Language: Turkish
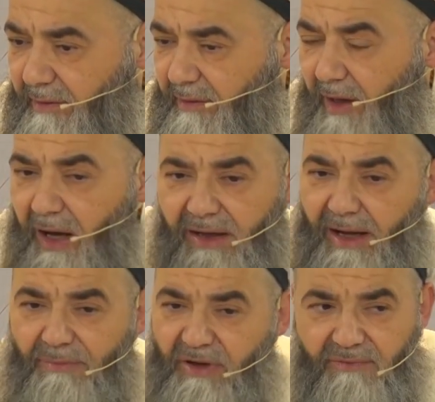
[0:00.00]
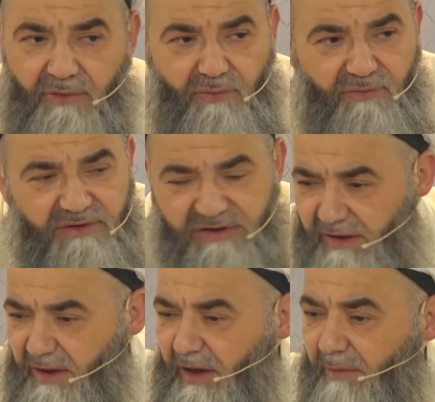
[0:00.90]
Hala bile
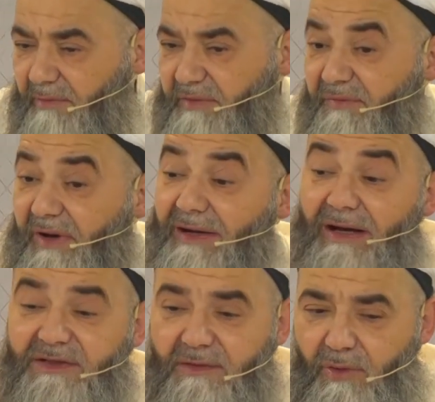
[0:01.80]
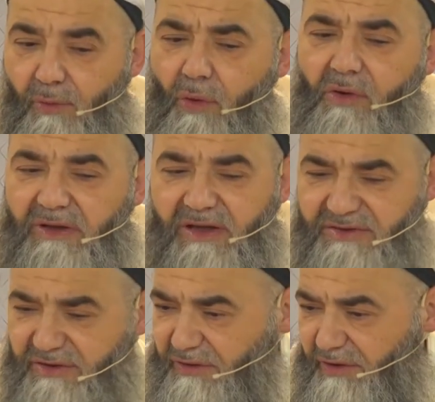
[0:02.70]
inşallah kalmamıştı. Frekansı var. O kadar
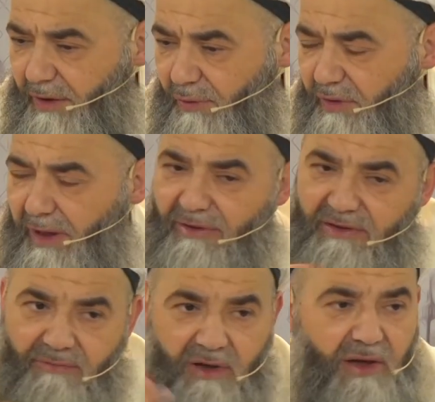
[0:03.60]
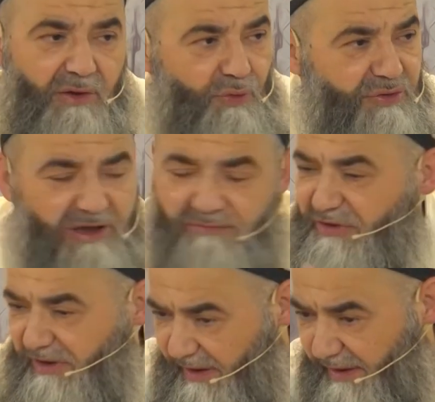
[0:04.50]
sıkıntılar oldu. Ama tabii
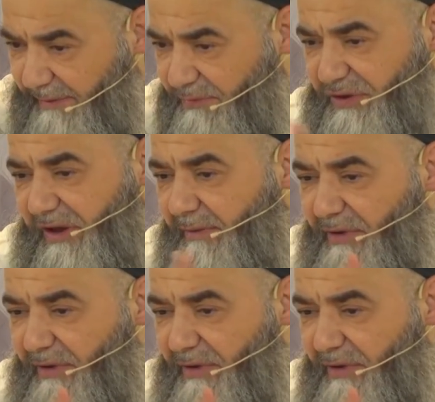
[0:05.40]
170'lere 70'lere